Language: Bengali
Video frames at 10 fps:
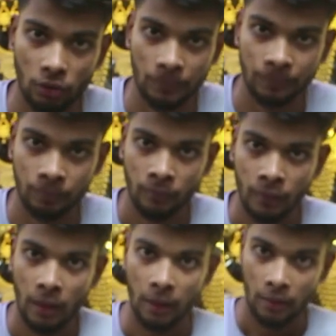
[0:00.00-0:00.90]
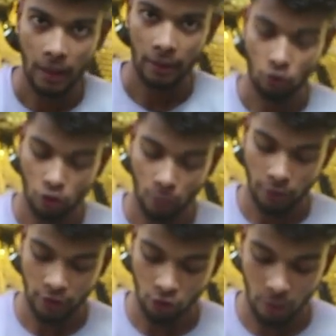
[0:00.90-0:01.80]
মাত্র হ্যাঁ দুশো
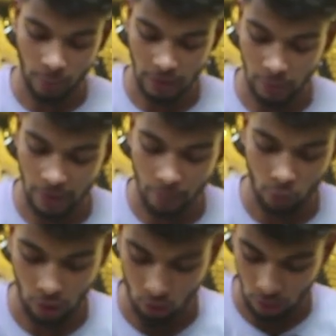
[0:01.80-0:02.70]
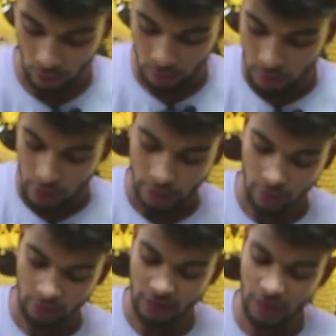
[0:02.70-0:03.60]
পঞ্চাশ করে পেয়ে যাবেন এই প্রোডাক্ট গুলা
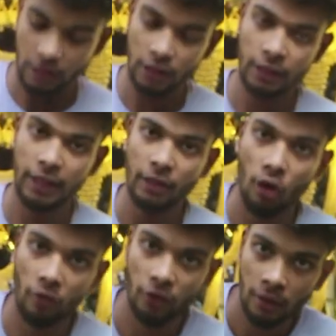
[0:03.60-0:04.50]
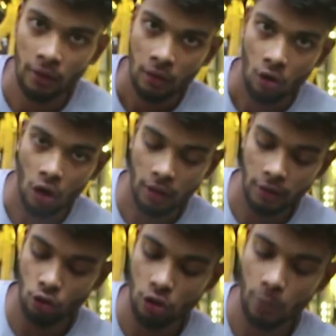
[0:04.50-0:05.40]
এটা আছে কিটি গ্রিন কফি
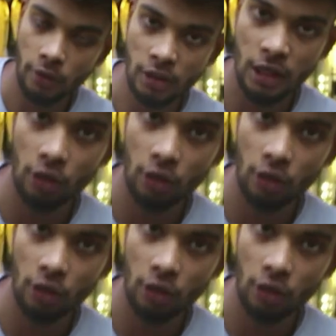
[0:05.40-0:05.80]
অনলি দুশো পঞ্চাশ